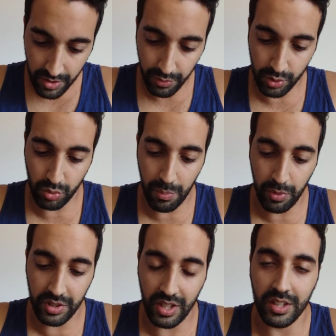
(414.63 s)
Il faut que ce soit
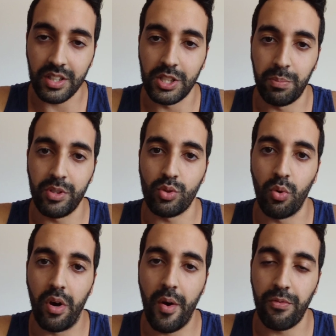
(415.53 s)
important que l'adresse IP
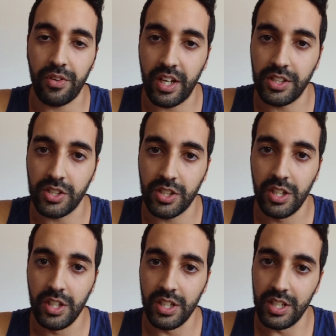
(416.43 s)
soit fraîche
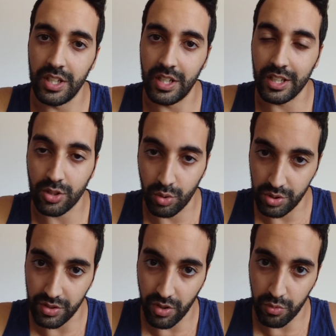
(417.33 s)
et
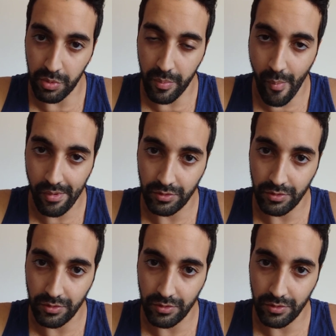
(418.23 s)
exclusive à vous-même.